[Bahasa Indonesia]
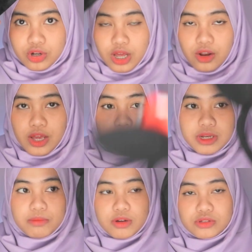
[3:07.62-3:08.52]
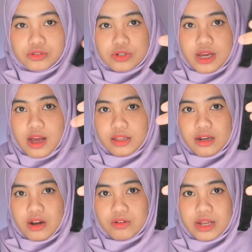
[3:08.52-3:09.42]
kalau yang Minimo tuh dia nggak
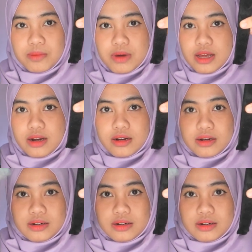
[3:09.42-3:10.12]
terlalu lebar